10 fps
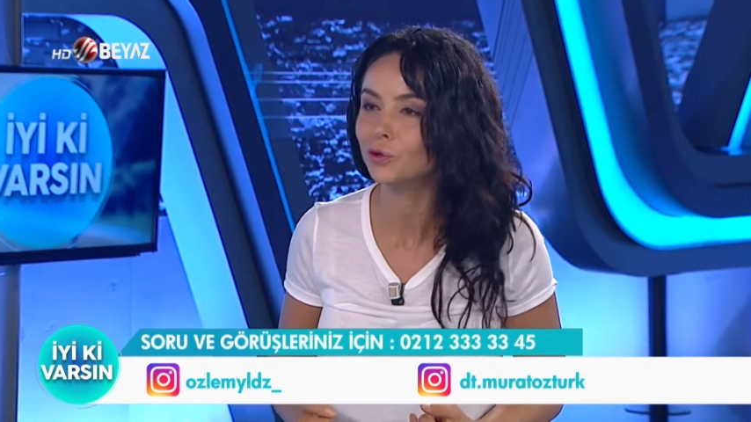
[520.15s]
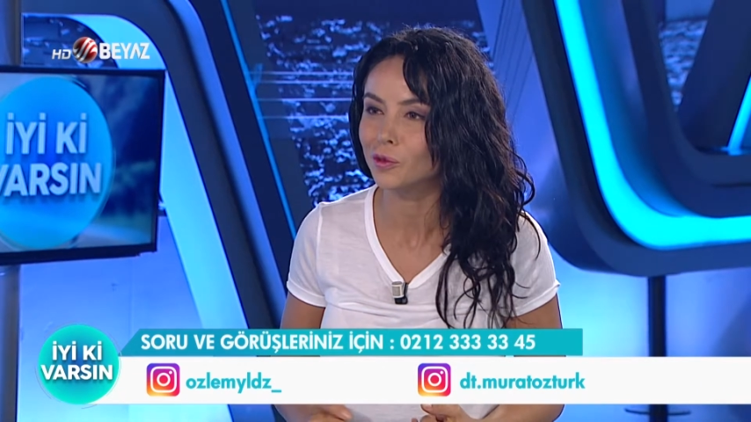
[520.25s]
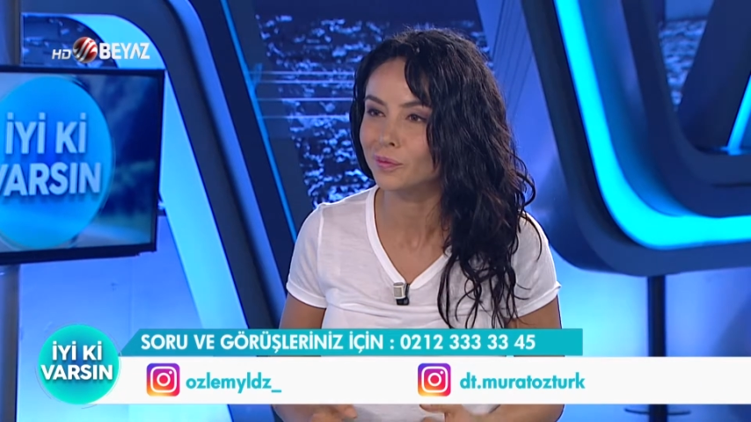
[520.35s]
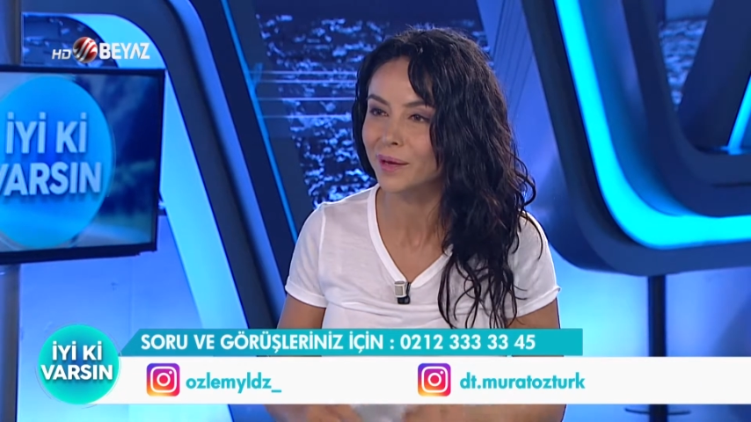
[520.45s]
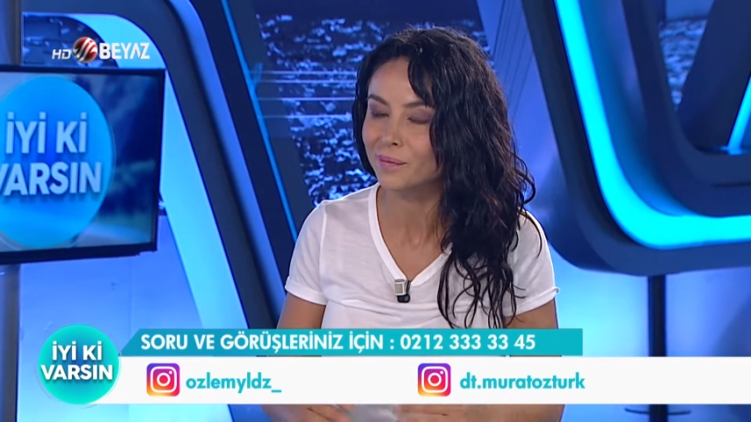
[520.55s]

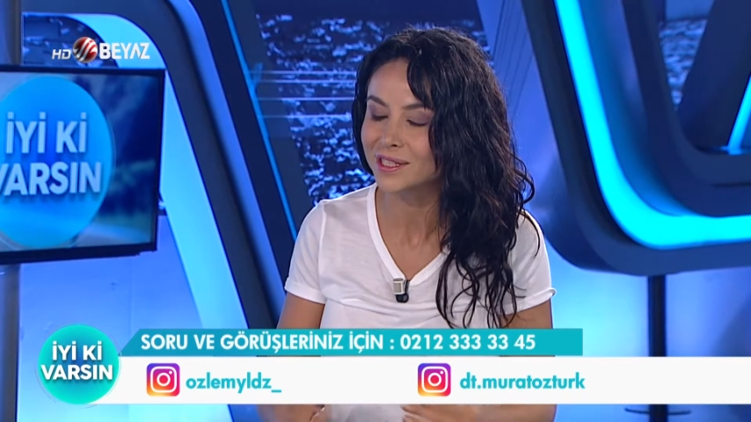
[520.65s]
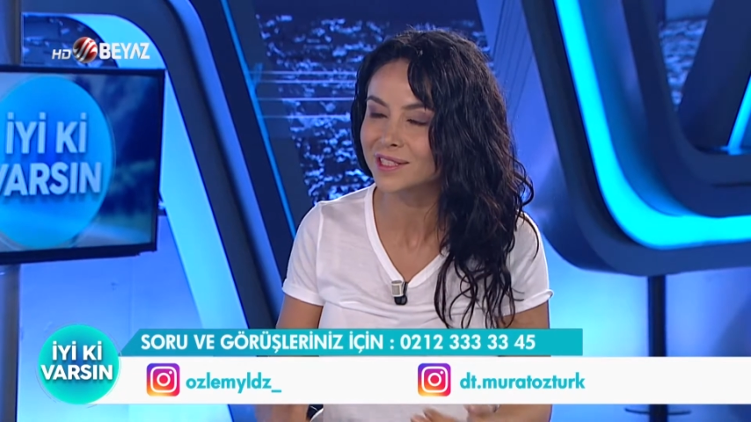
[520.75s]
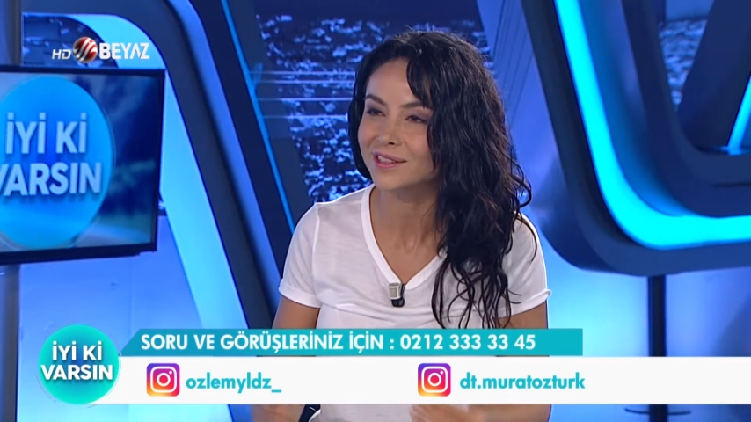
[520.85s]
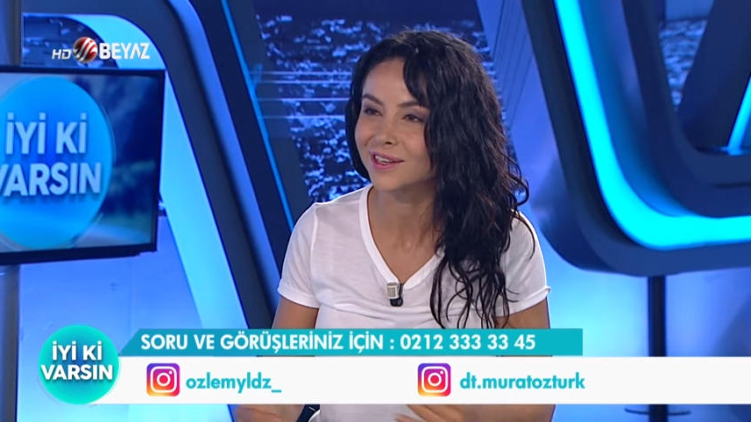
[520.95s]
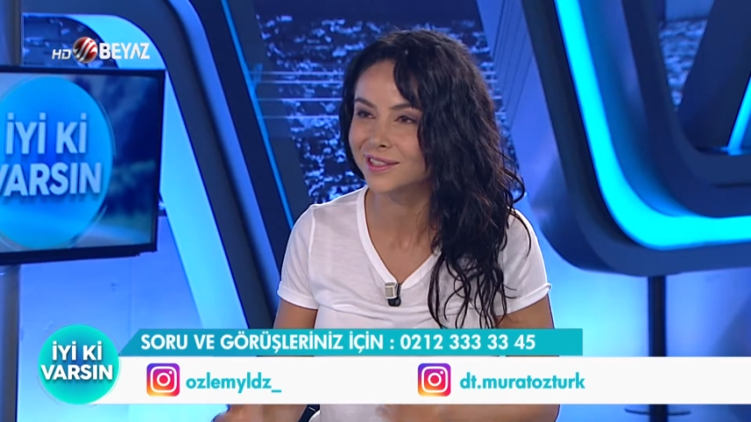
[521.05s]
olmayan
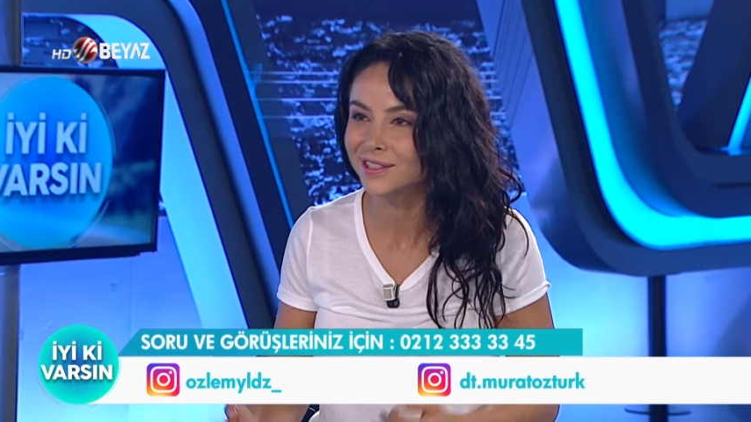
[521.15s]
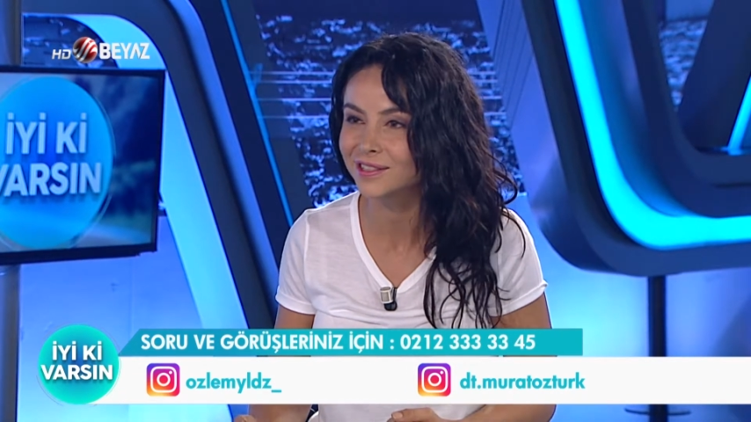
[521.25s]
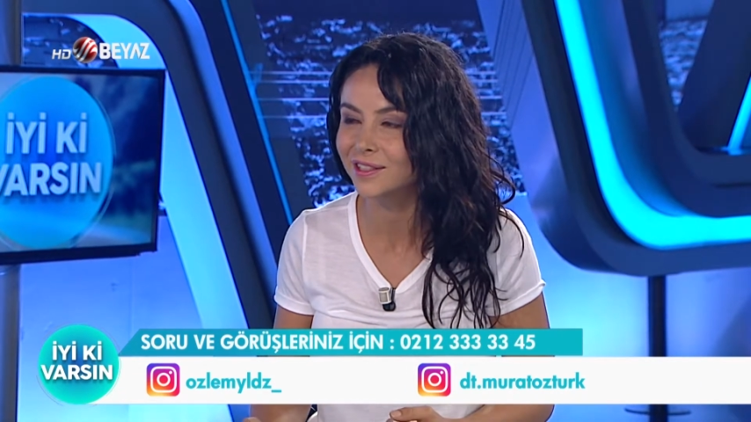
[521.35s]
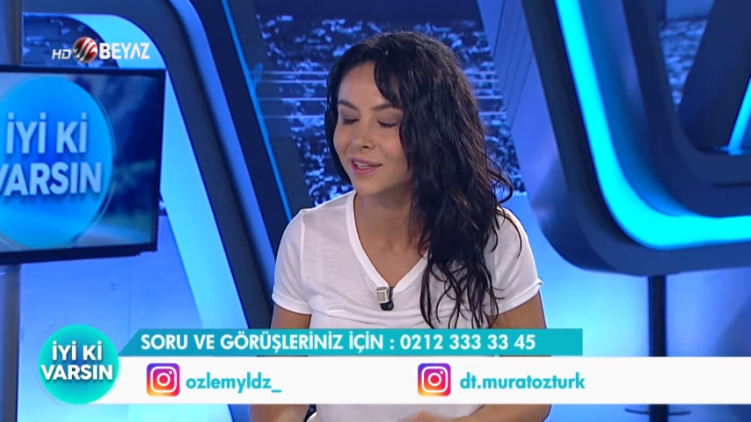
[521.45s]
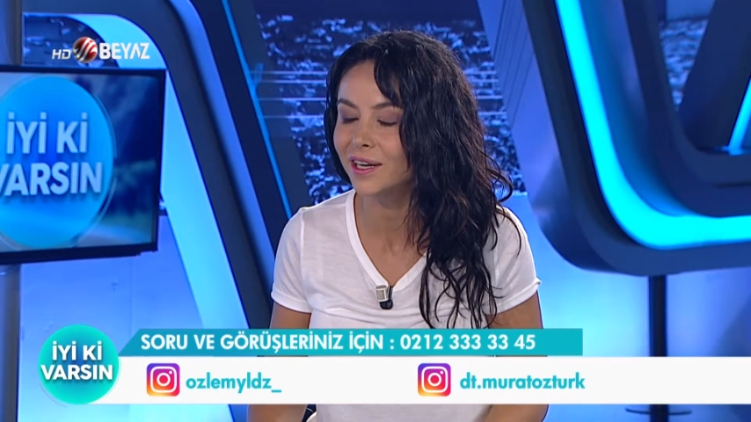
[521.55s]
masalar,
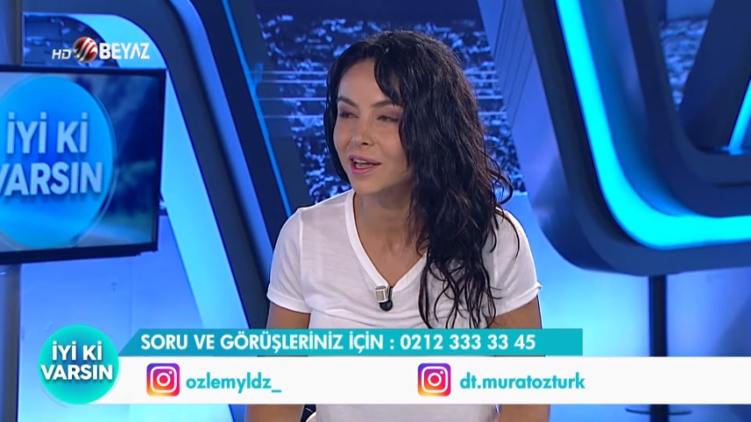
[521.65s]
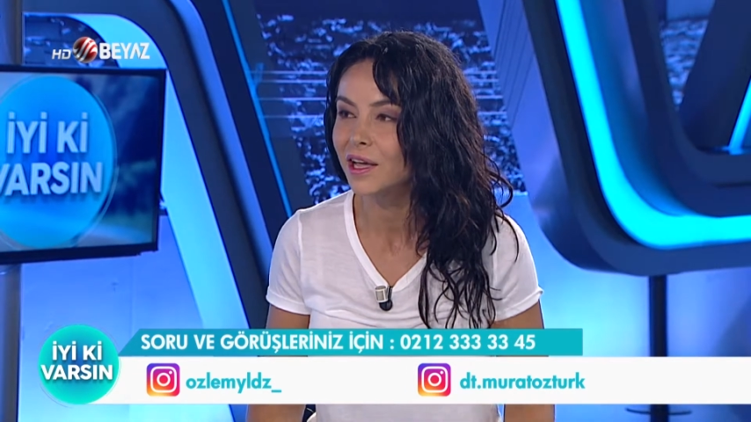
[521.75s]
sıralar